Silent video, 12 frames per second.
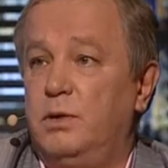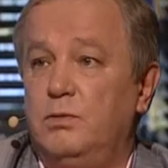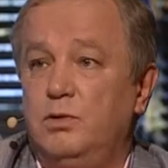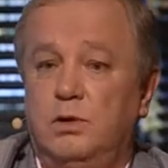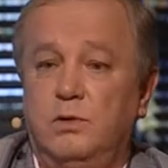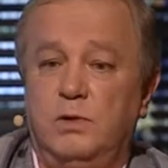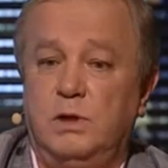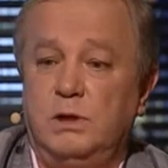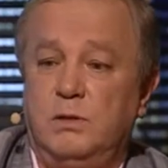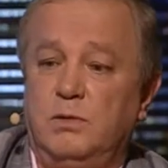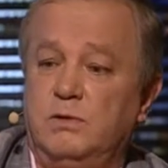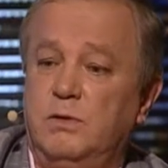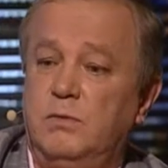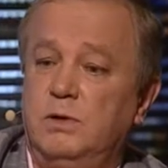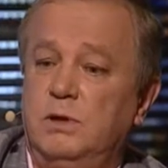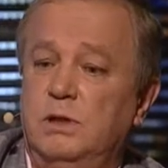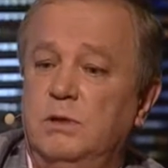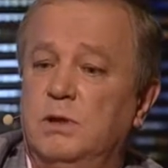Потому что вот если мы с
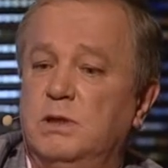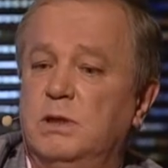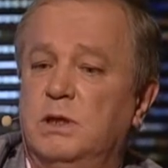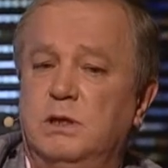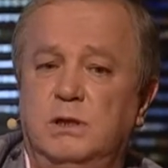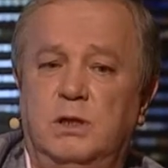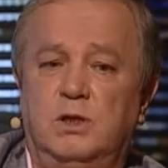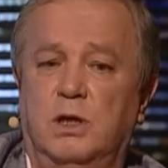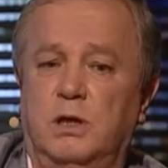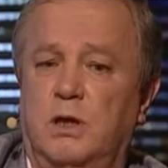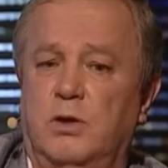вами сидим, нас это раздражает.